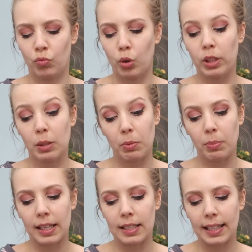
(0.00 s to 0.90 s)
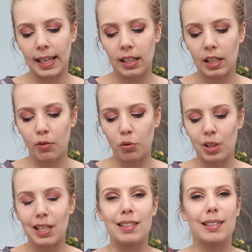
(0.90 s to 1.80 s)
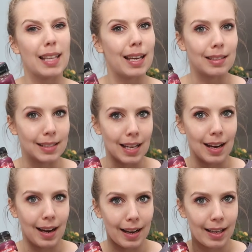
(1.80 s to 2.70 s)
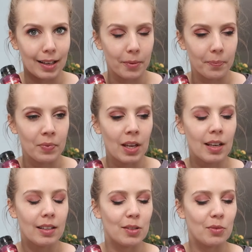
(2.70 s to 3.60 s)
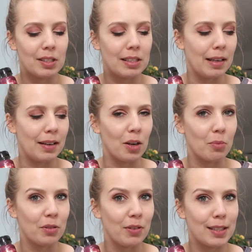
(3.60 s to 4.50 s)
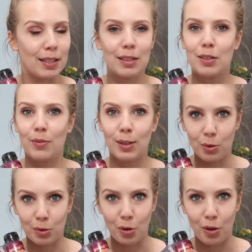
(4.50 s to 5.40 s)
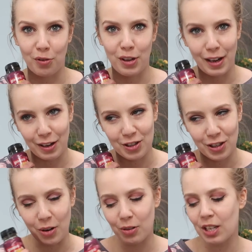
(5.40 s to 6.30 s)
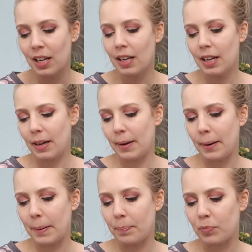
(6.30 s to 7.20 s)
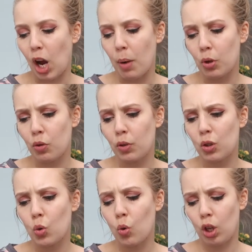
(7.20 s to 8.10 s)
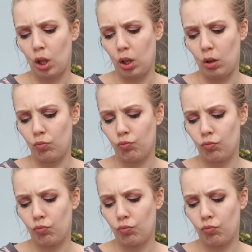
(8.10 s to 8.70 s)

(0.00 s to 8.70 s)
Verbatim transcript: Und ich bin bei Getränken ja wirklich sehr, sehr eigen. Das wisst ihr ja, glaube ich, falls ihr diese Videos häufiger schaut. Ähm, aber ich finde es okay.